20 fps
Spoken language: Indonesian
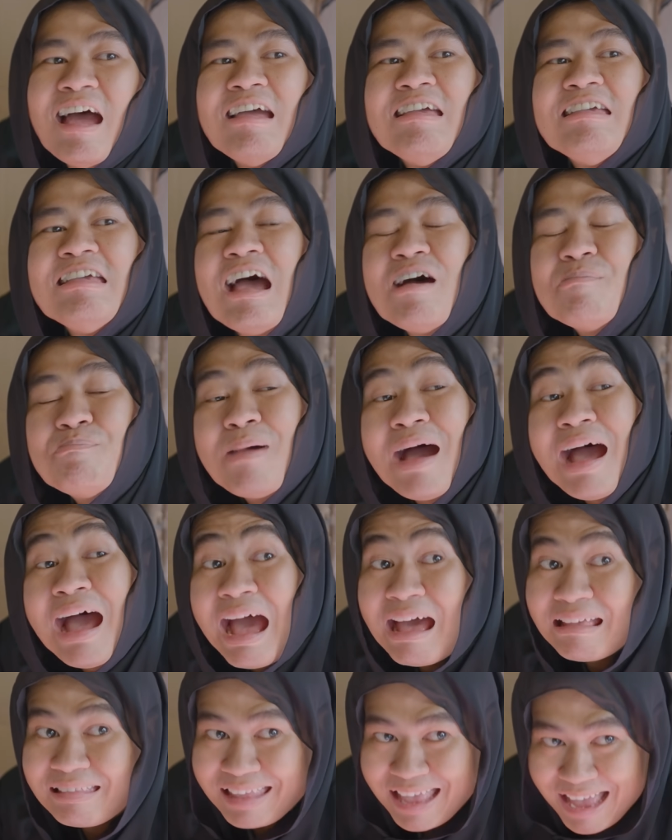Iya pak,
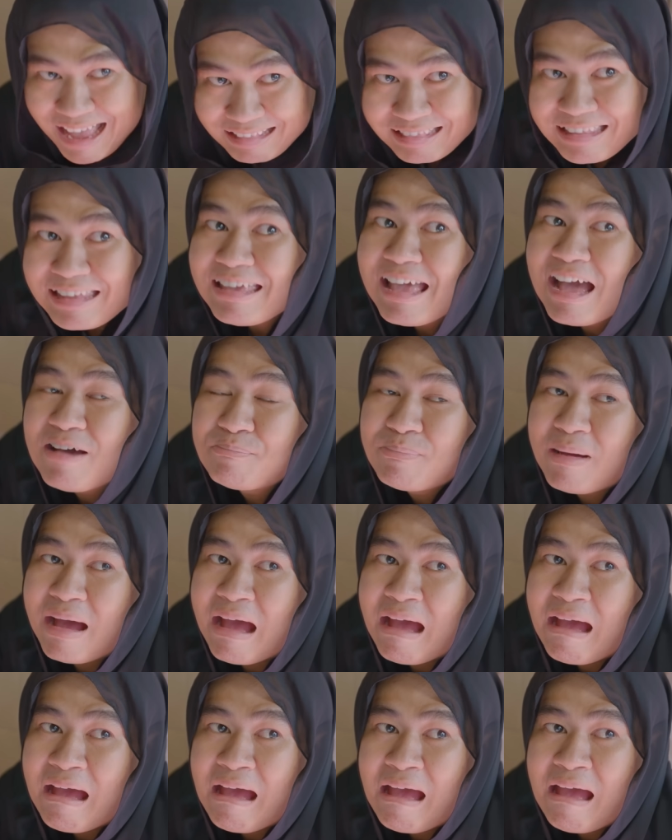hati-hati ya
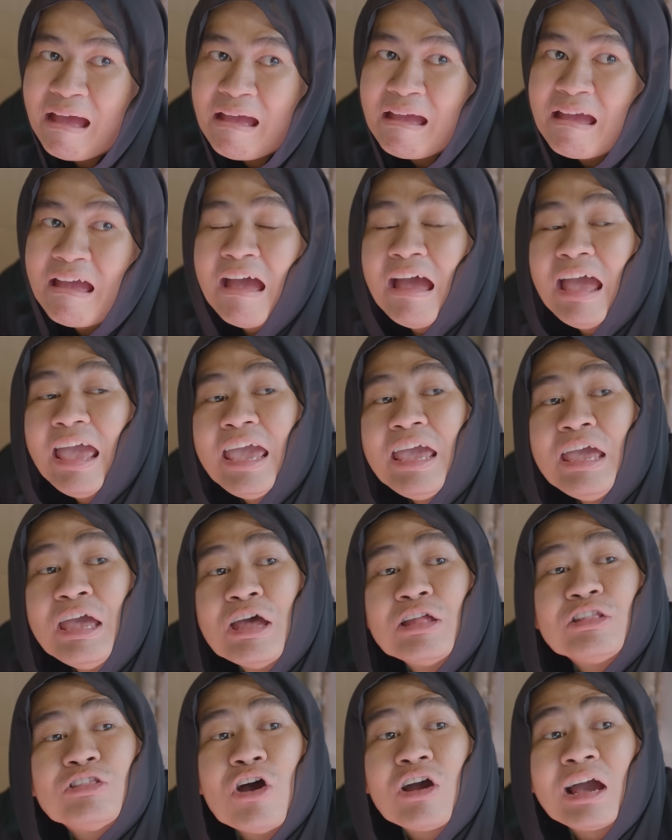pak. Eh,
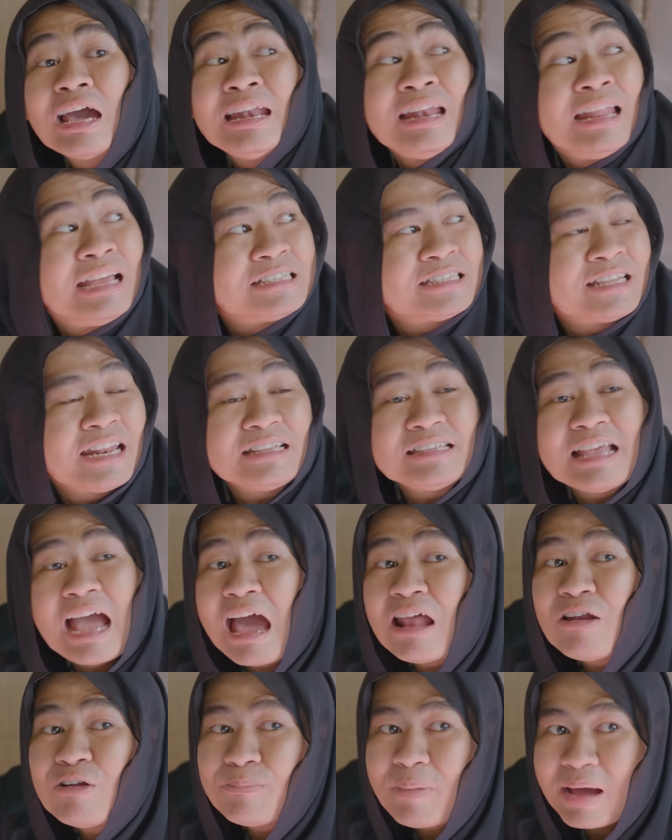token listrik
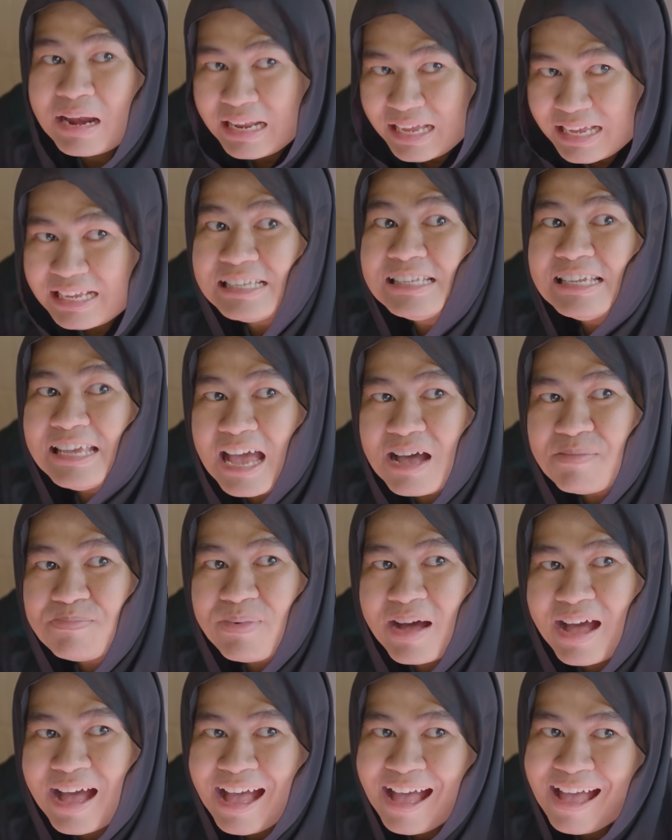jangan lupa diisi ya
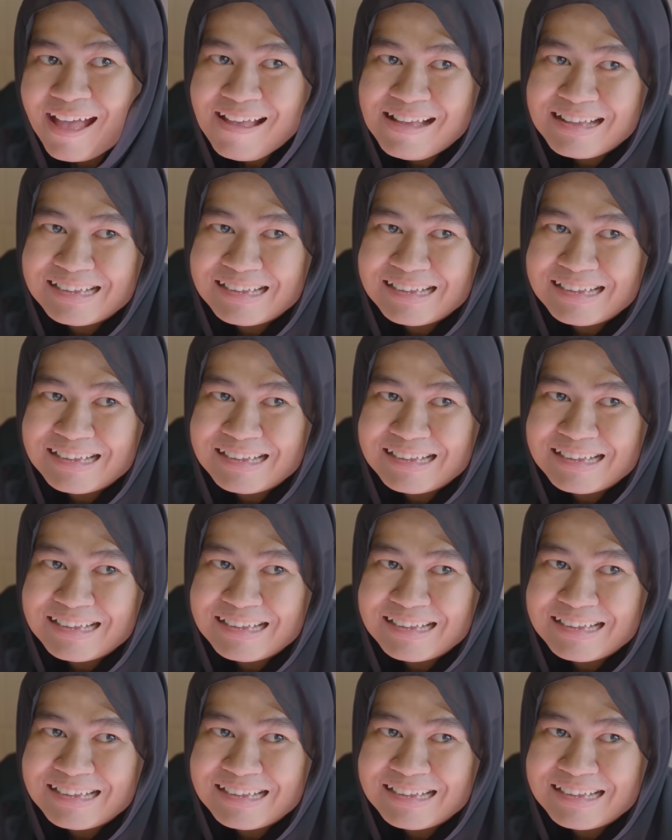pak.